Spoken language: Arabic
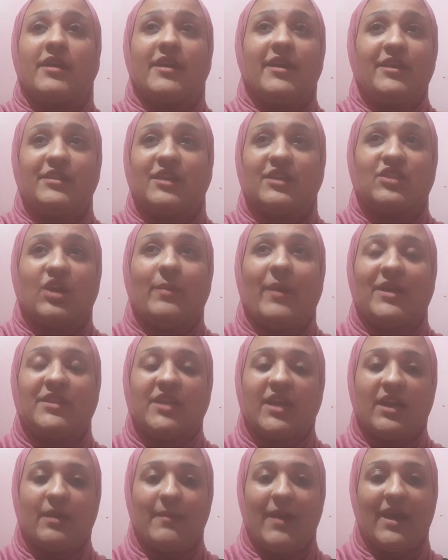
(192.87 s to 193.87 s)
احنا طبعا
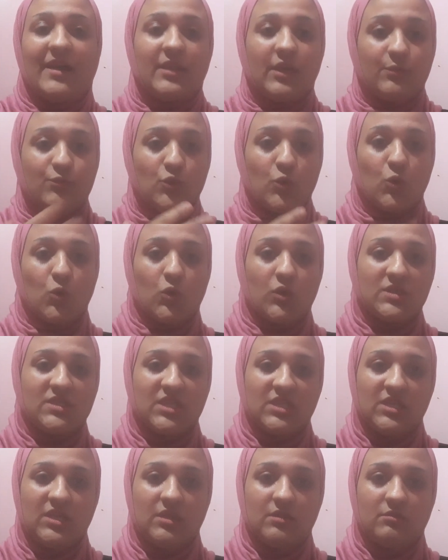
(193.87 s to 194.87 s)
يا جماعه انا جبت لكم
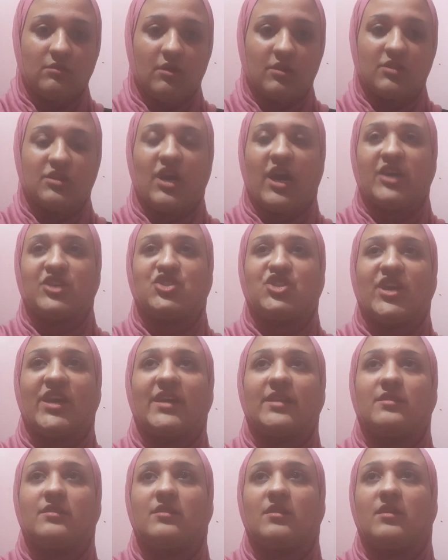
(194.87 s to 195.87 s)
القصه دي النهارده
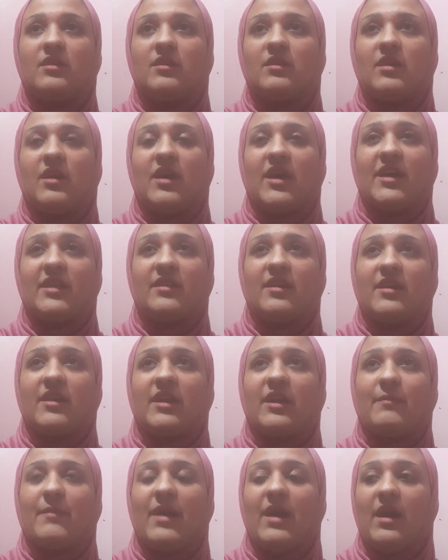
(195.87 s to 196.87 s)
عشان انا يا
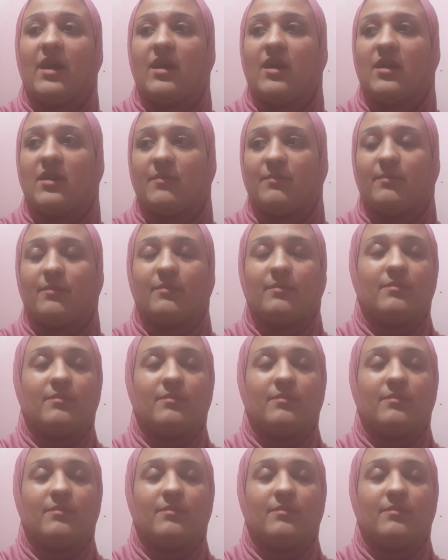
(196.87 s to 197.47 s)
جماعه